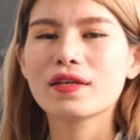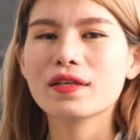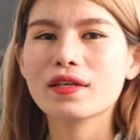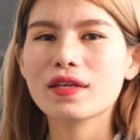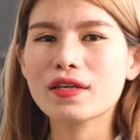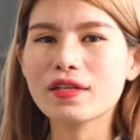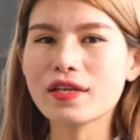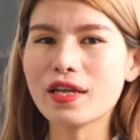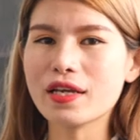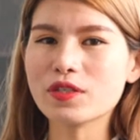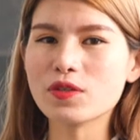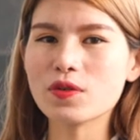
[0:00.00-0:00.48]

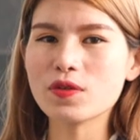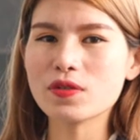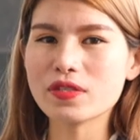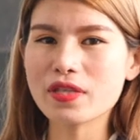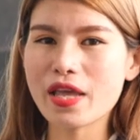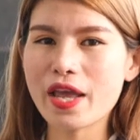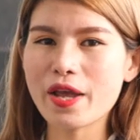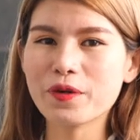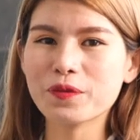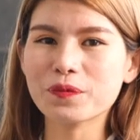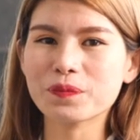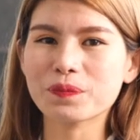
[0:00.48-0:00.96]
kỹ năng chốt
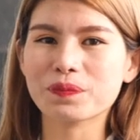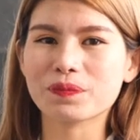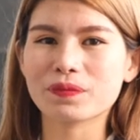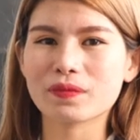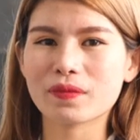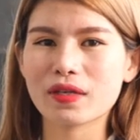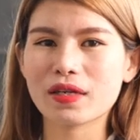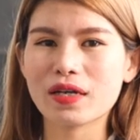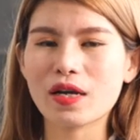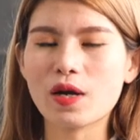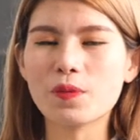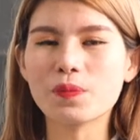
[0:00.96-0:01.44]
sale
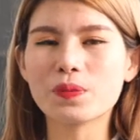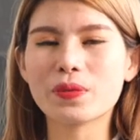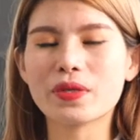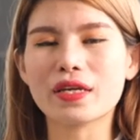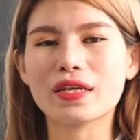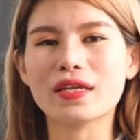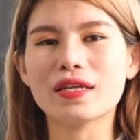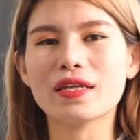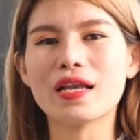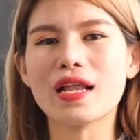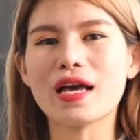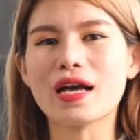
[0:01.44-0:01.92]
không
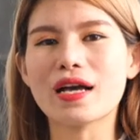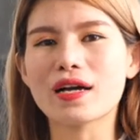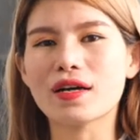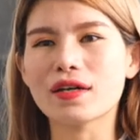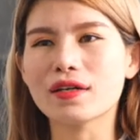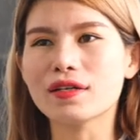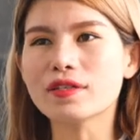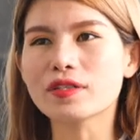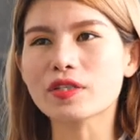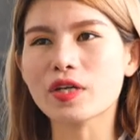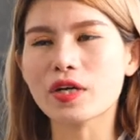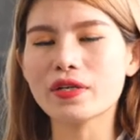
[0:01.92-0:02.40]
chỉ
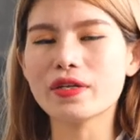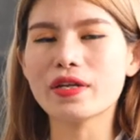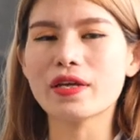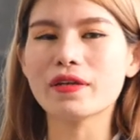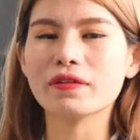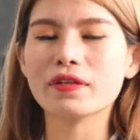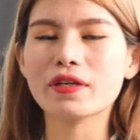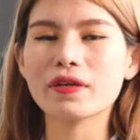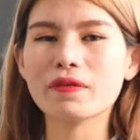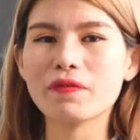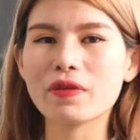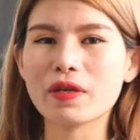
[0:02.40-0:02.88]
là nói
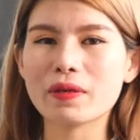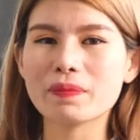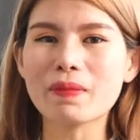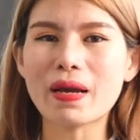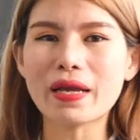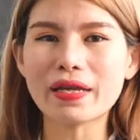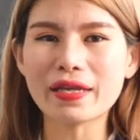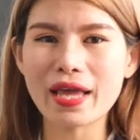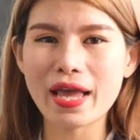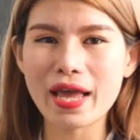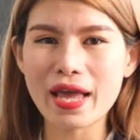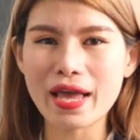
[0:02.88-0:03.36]
đến cái việc
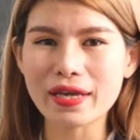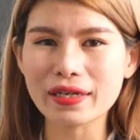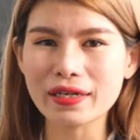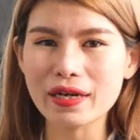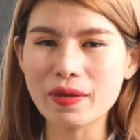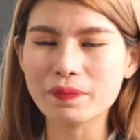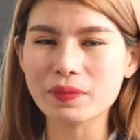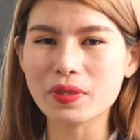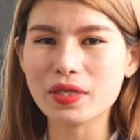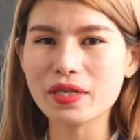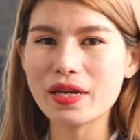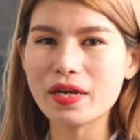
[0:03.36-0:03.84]
bán hàng
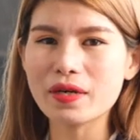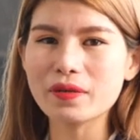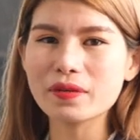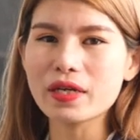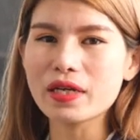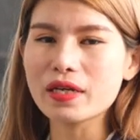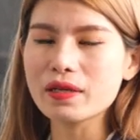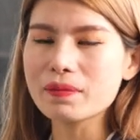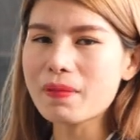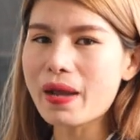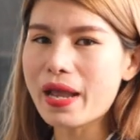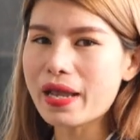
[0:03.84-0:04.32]
làm thế nào
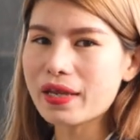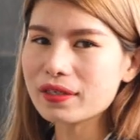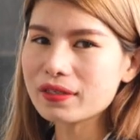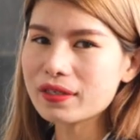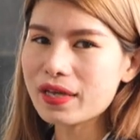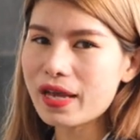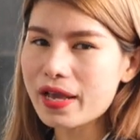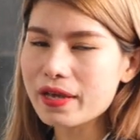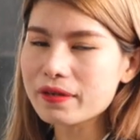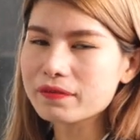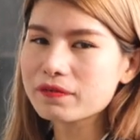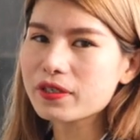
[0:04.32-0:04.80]
để bán
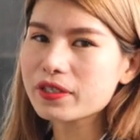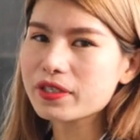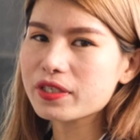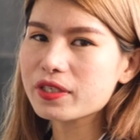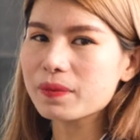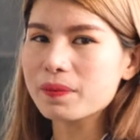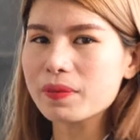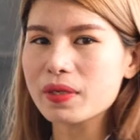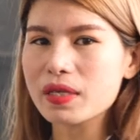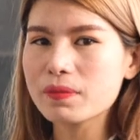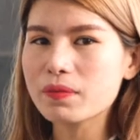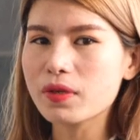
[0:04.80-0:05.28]
hàng và
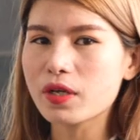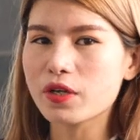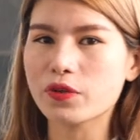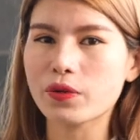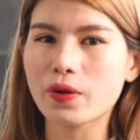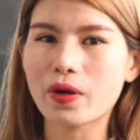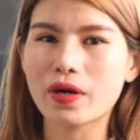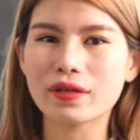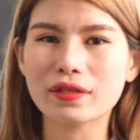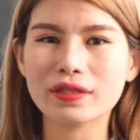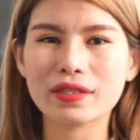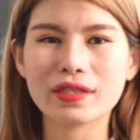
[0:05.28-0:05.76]
tìm kiếm lợi
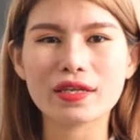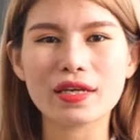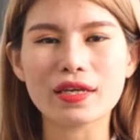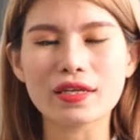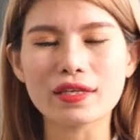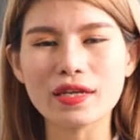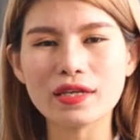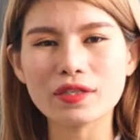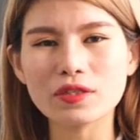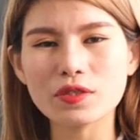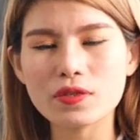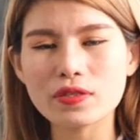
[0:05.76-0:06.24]
nhuận kỹ
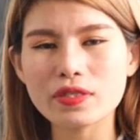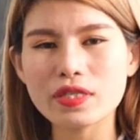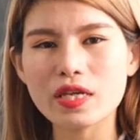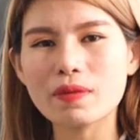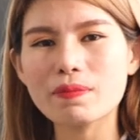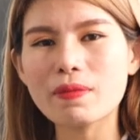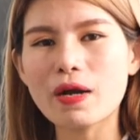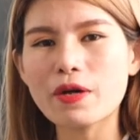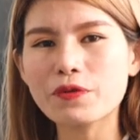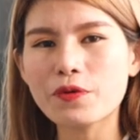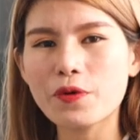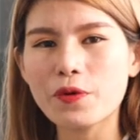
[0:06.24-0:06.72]
năng chốt sale
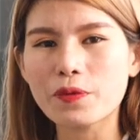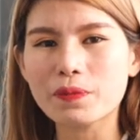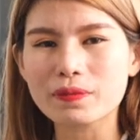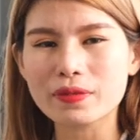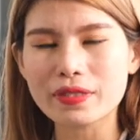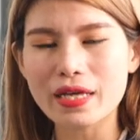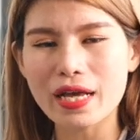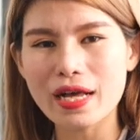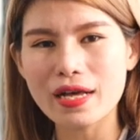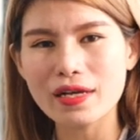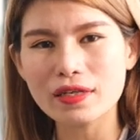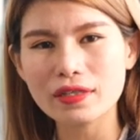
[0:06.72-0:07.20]
bao gồm
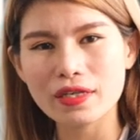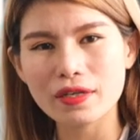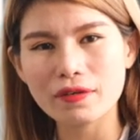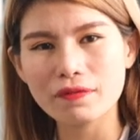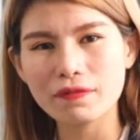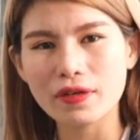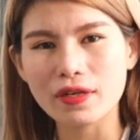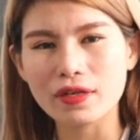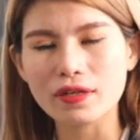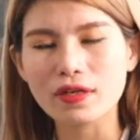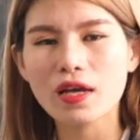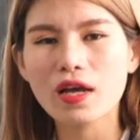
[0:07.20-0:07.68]
cả cái
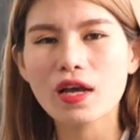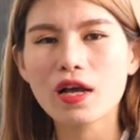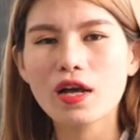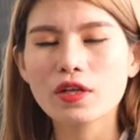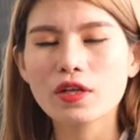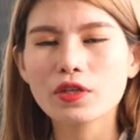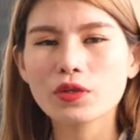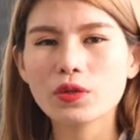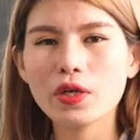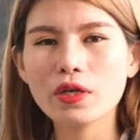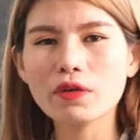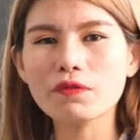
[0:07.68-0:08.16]
việc
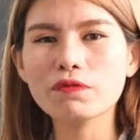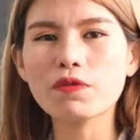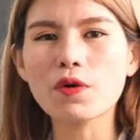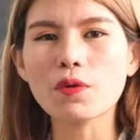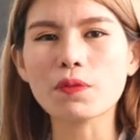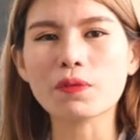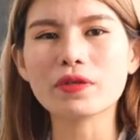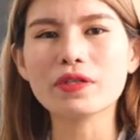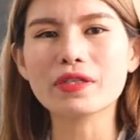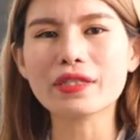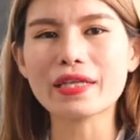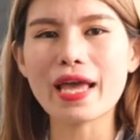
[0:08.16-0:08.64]
thuyết
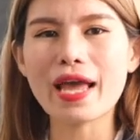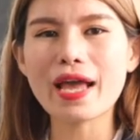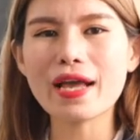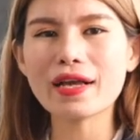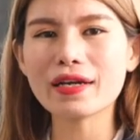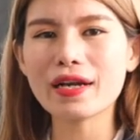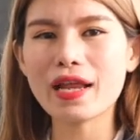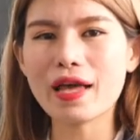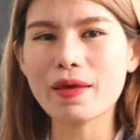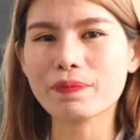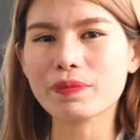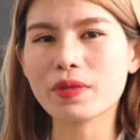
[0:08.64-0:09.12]
phục người khác
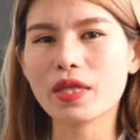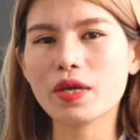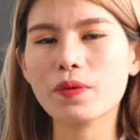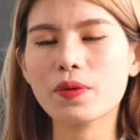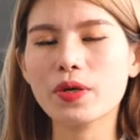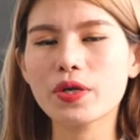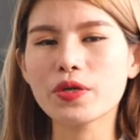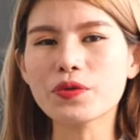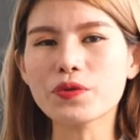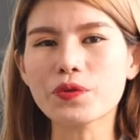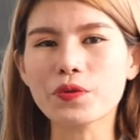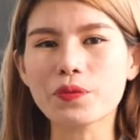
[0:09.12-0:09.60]
làm theo
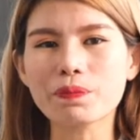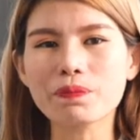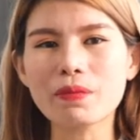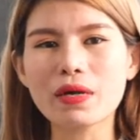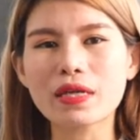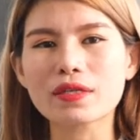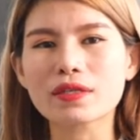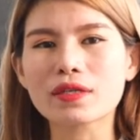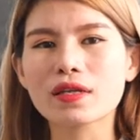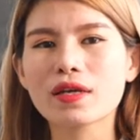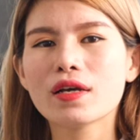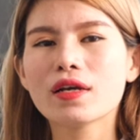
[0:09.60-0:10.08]
ý của
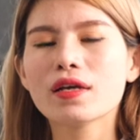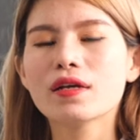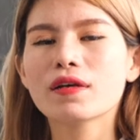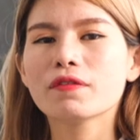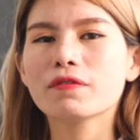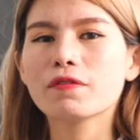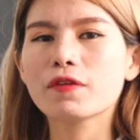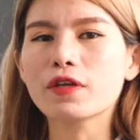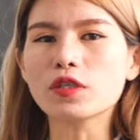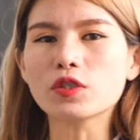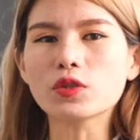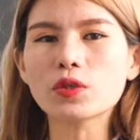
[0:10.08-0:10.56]
mình
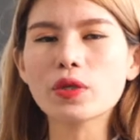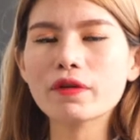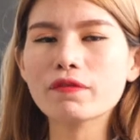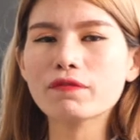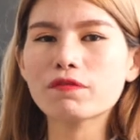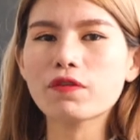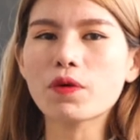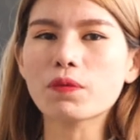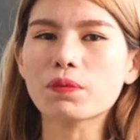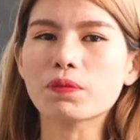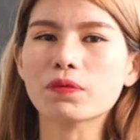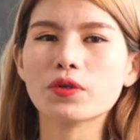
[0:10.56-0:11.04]
việc thuyết
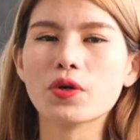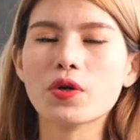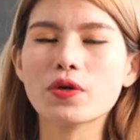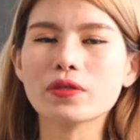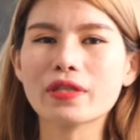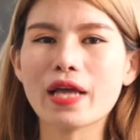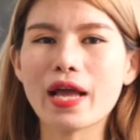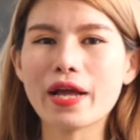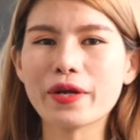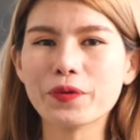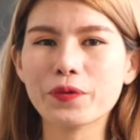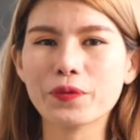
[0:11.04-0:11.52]
phục đối
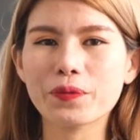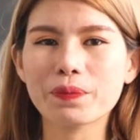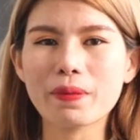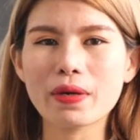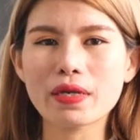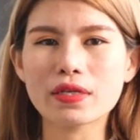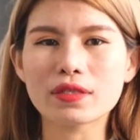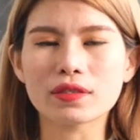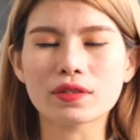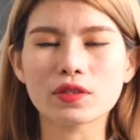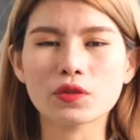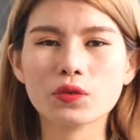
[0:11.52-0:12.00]
tác của
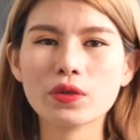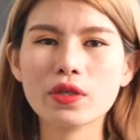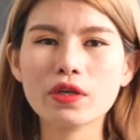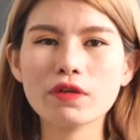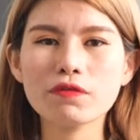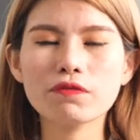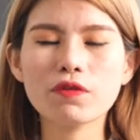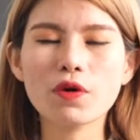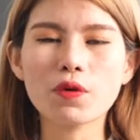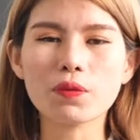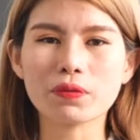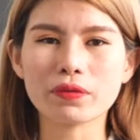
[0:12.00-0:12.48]
mình thuyết
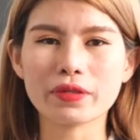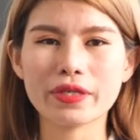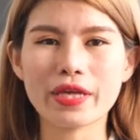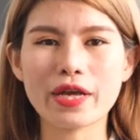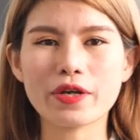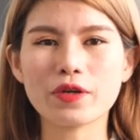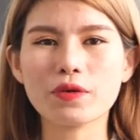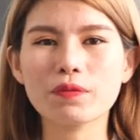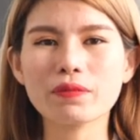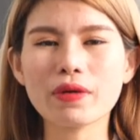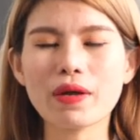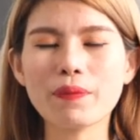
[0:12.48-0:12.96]
phục
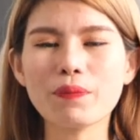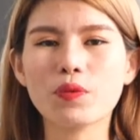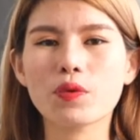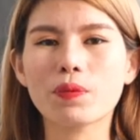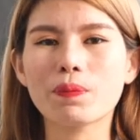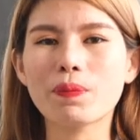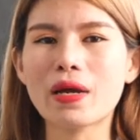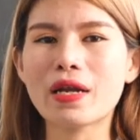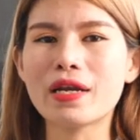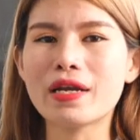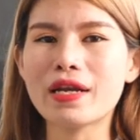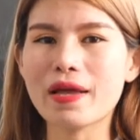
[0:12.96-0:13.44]
nhà cung cấp của
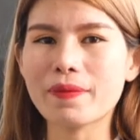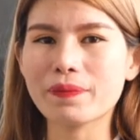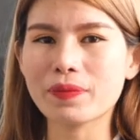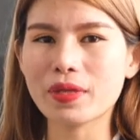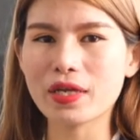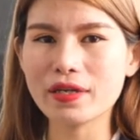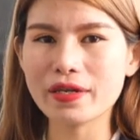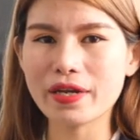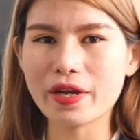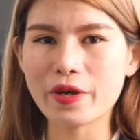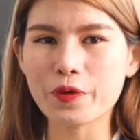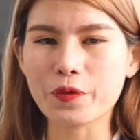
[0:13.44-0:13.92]
mình làm
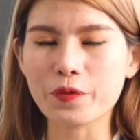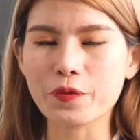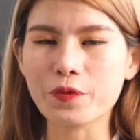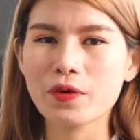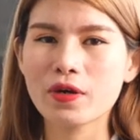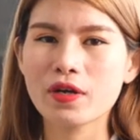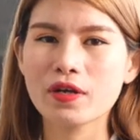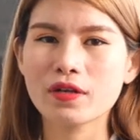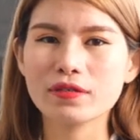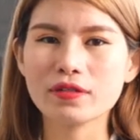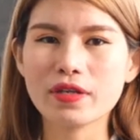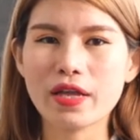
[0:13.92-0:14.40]
thế nào
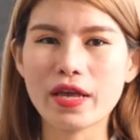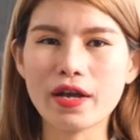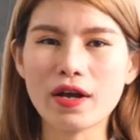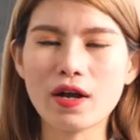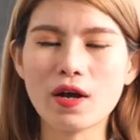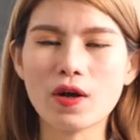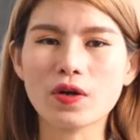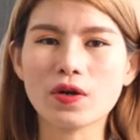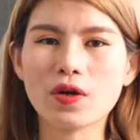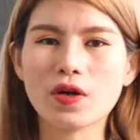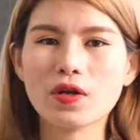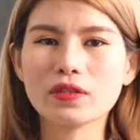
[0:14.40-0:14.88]
để
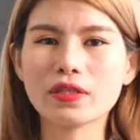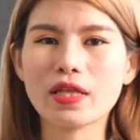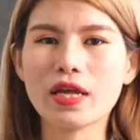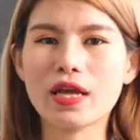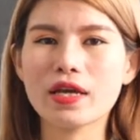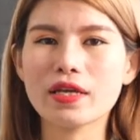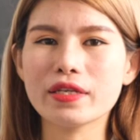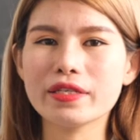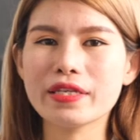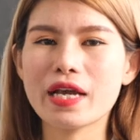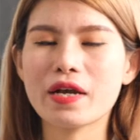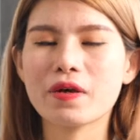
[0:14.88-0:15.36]
họ có
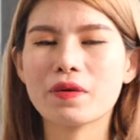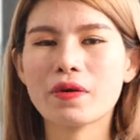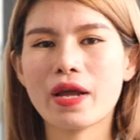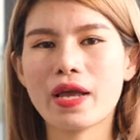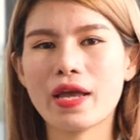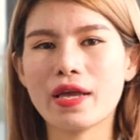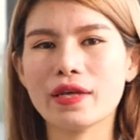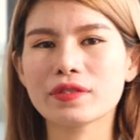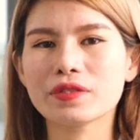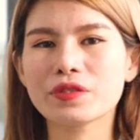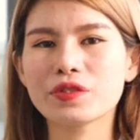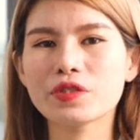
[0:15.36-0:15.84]
thể giao
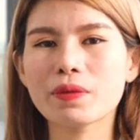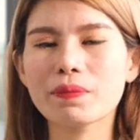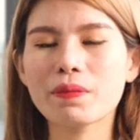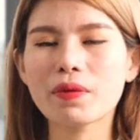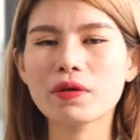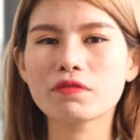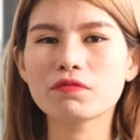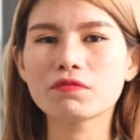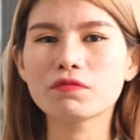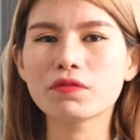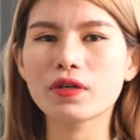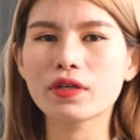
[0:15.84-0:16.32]
hàng cho
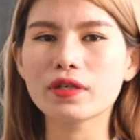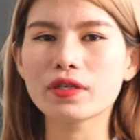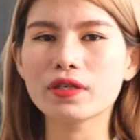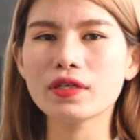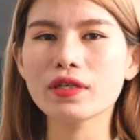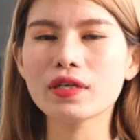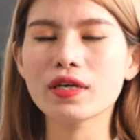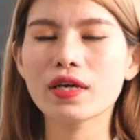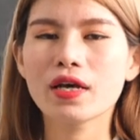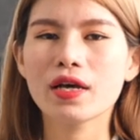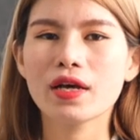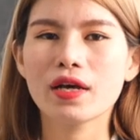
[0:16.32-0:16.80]
mình
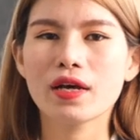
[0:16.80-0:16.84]
với